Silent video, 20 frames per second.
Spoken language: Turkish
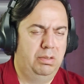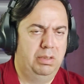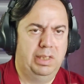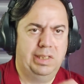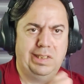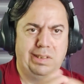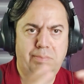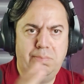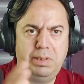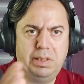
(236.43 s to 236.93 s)

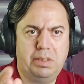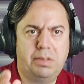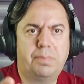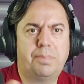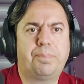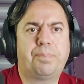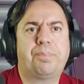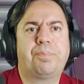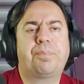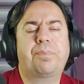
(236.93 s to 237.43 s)
Nasıl bir
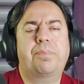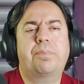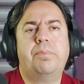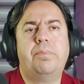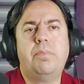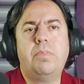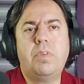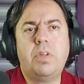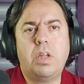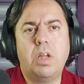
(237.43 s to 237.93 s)

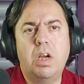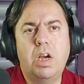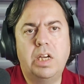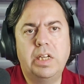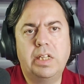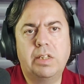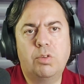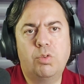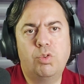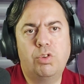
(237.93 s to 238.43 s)

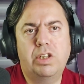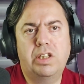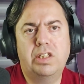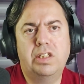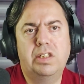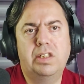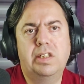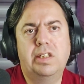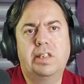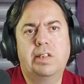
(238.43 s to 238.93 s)
hayat
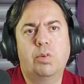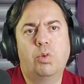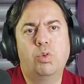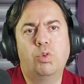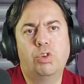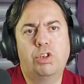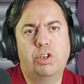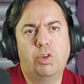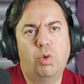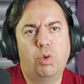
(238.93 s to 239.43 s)
düzeniniz
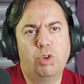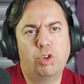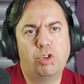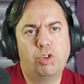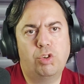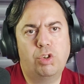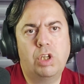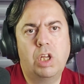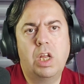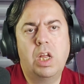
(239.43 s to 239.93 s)
olursa
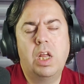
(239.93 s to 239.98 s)
olsun